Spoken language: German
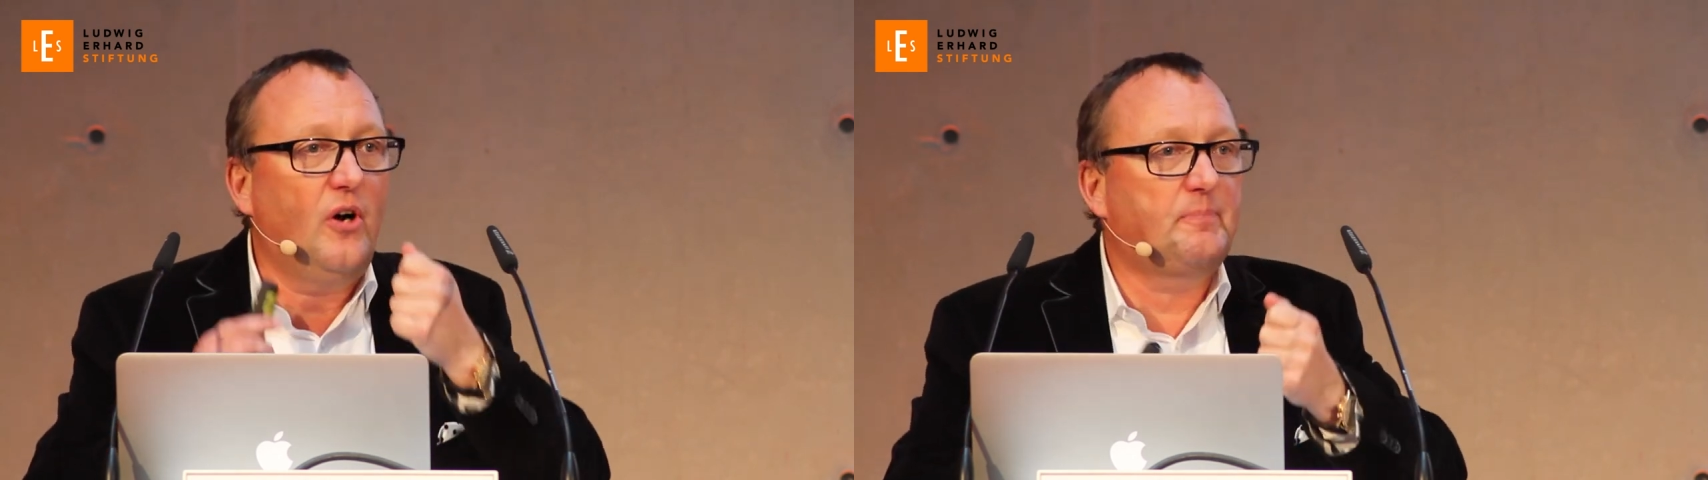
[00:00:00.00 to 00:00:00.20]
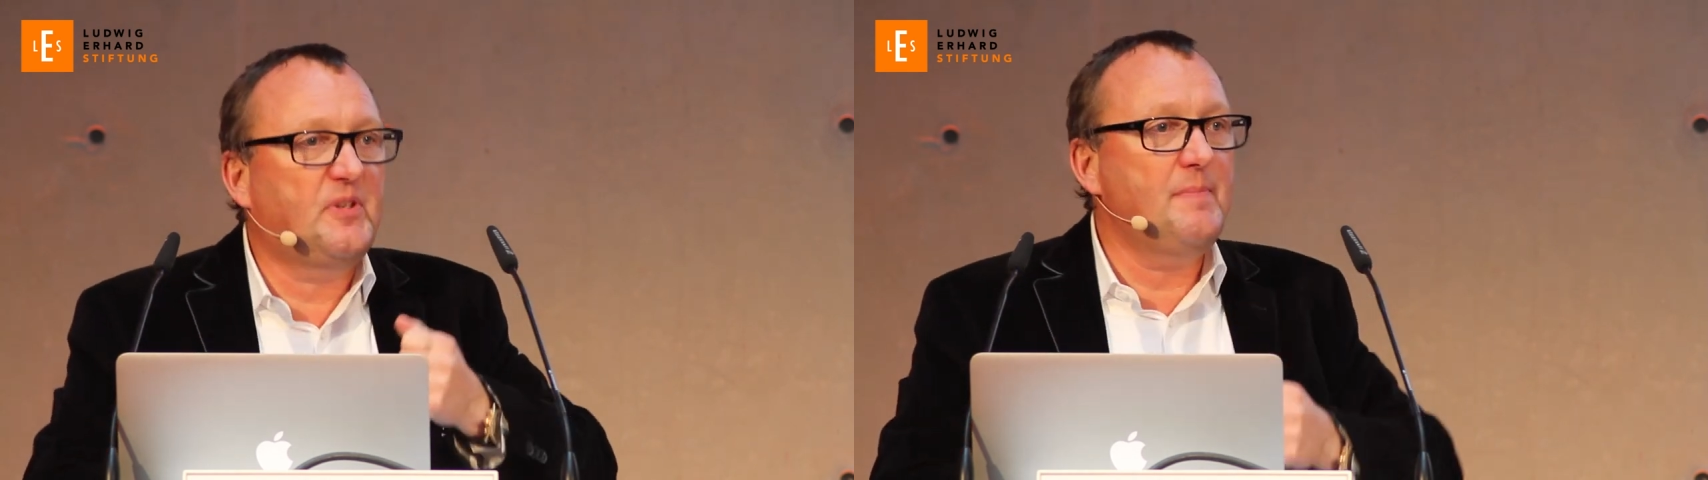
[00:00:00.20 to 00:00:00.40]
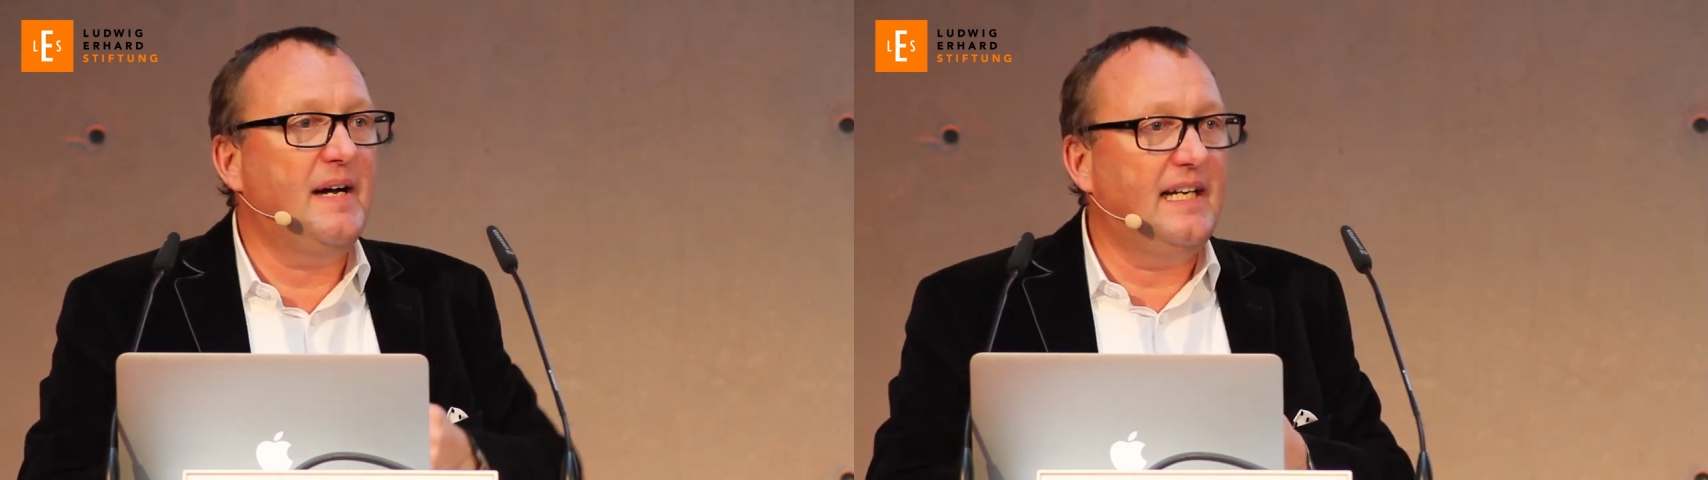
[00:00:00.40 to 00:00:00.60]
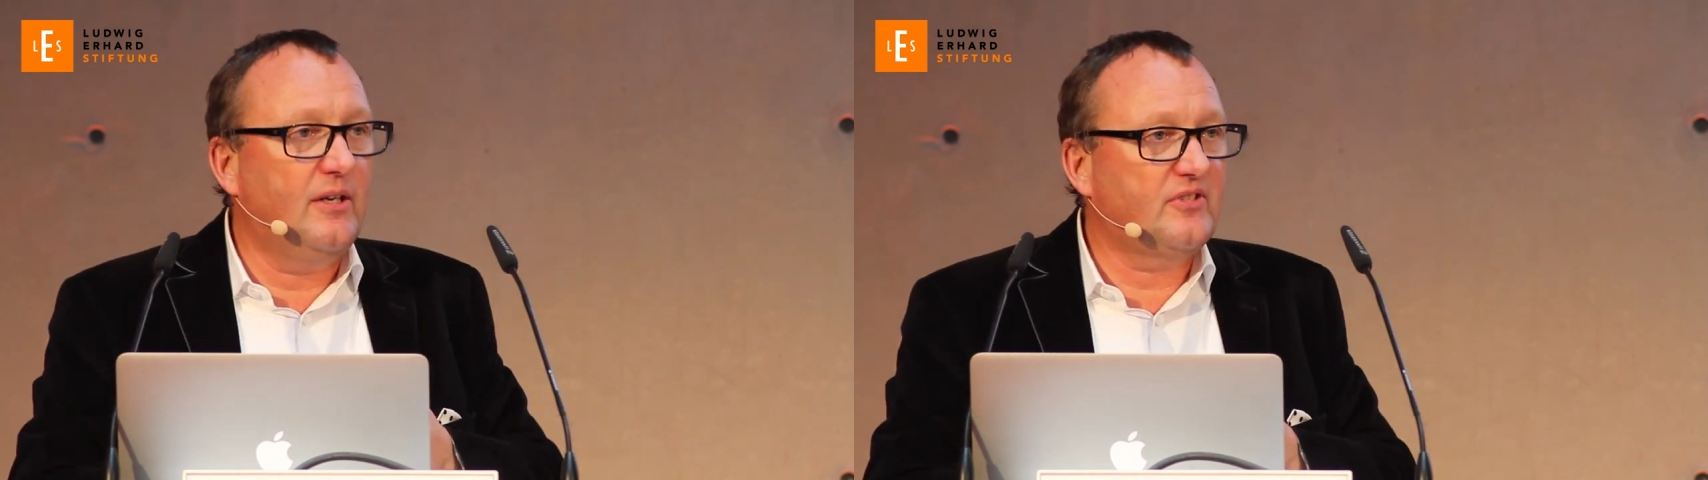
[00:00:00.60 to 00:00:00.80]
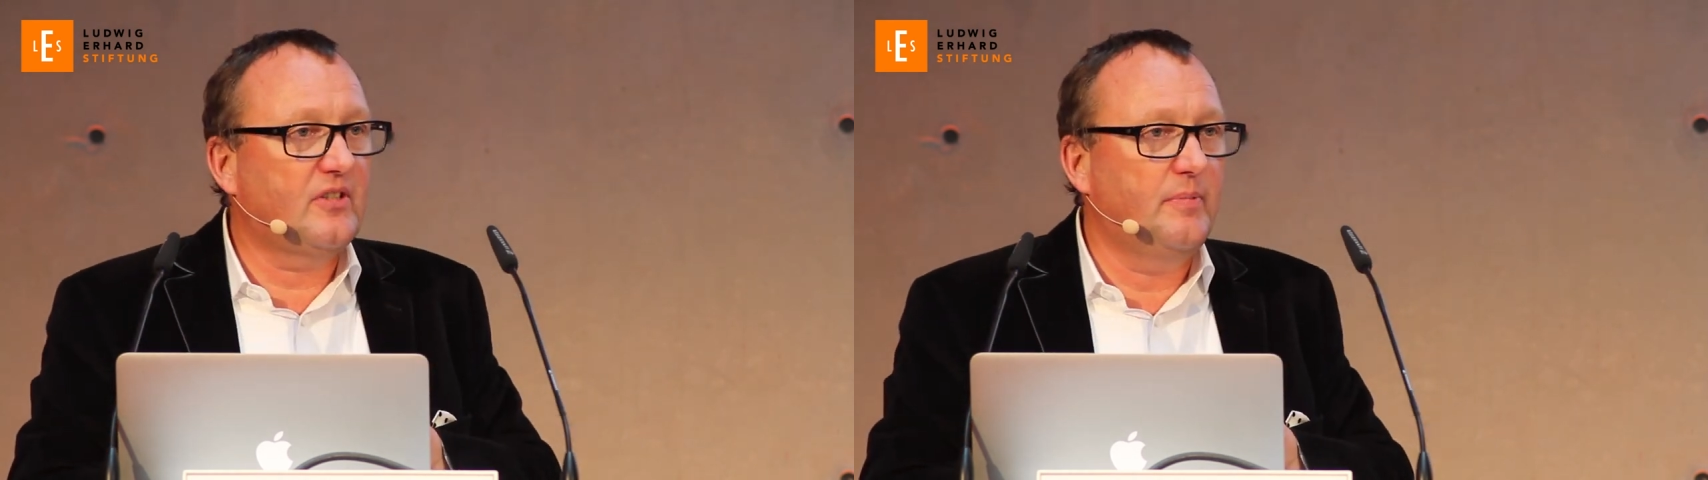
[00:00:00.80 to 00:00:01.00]
optimal
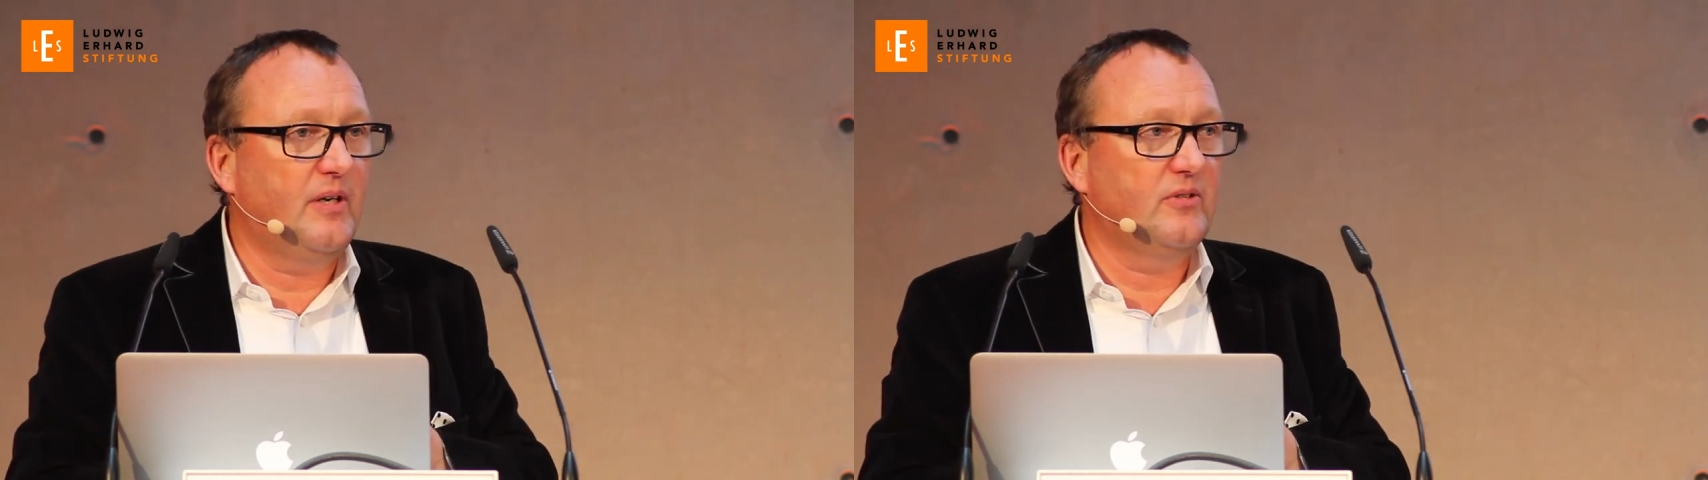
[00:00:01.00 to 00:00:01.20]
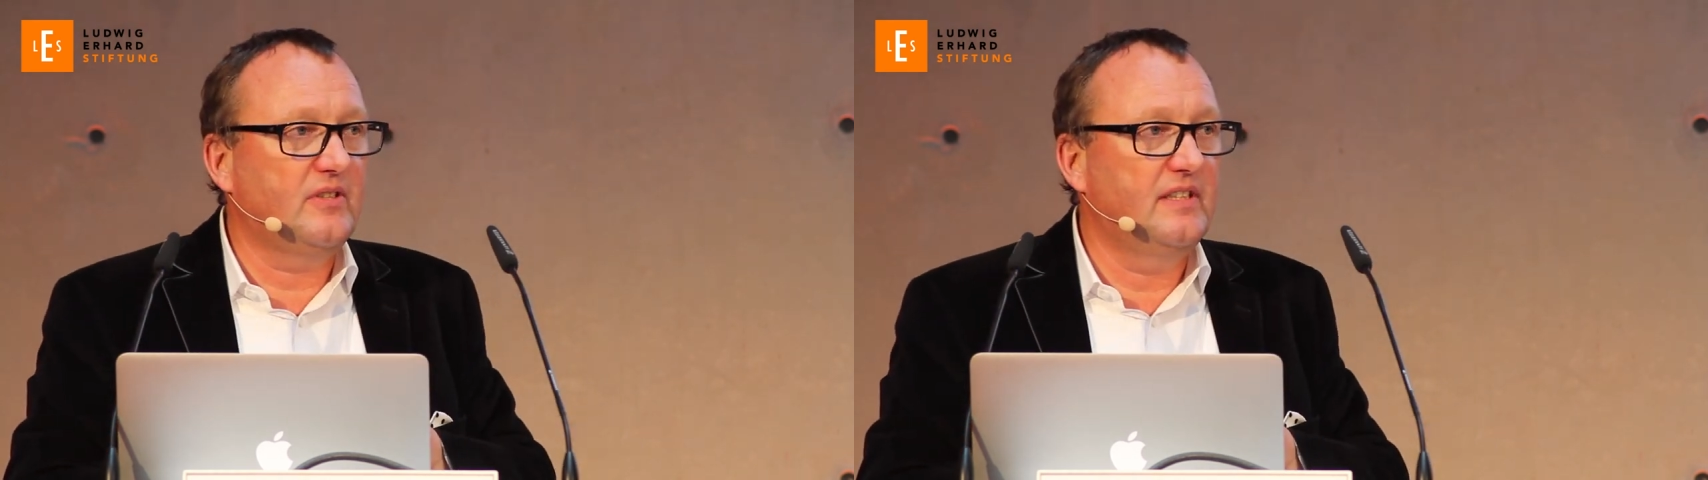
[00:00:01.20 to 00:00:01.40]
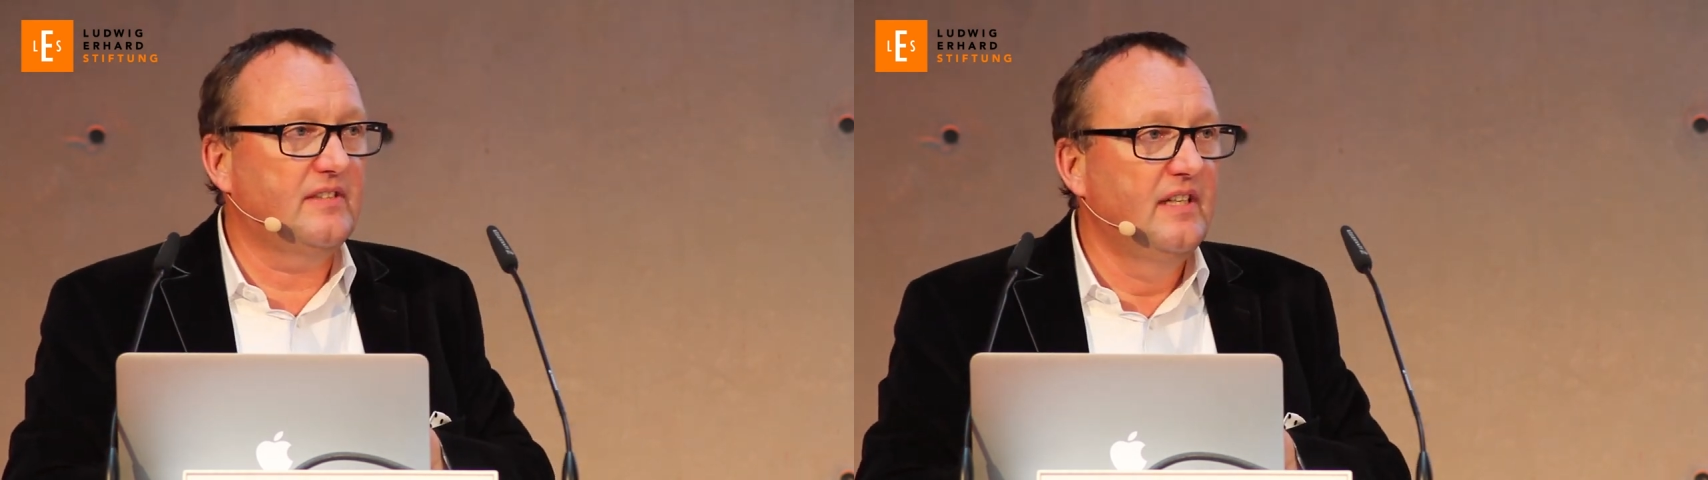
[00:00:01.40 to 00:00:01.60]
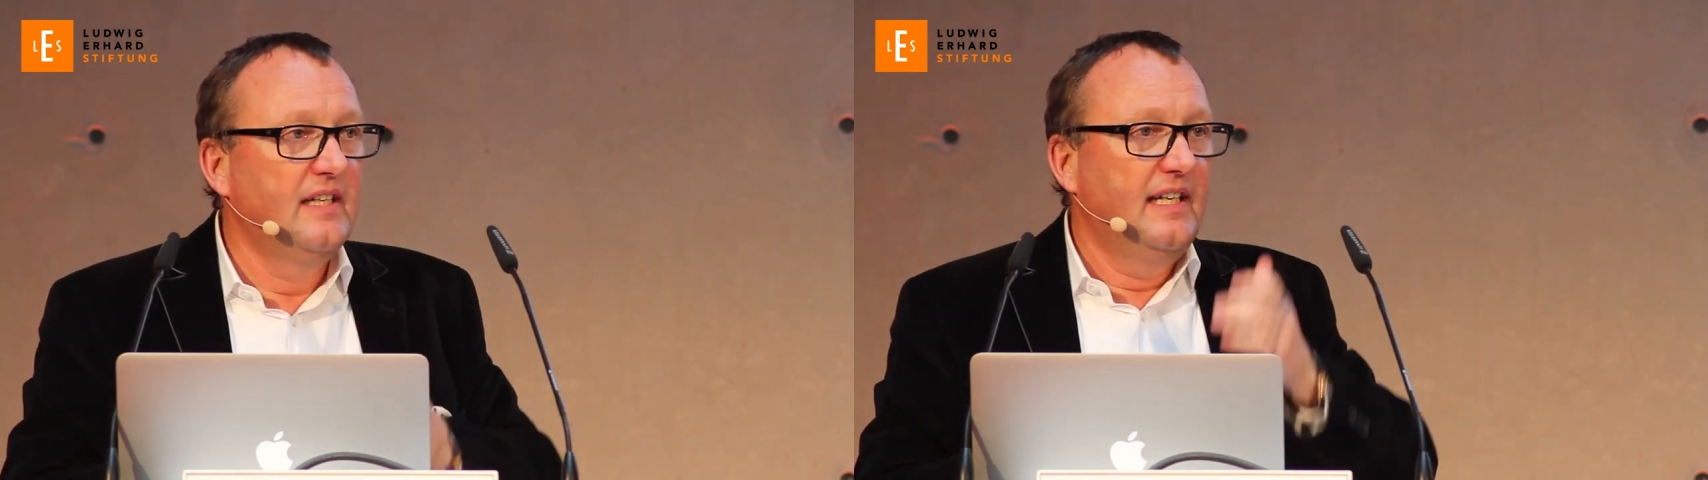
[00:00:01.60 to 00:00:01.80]
ausgebaut ist.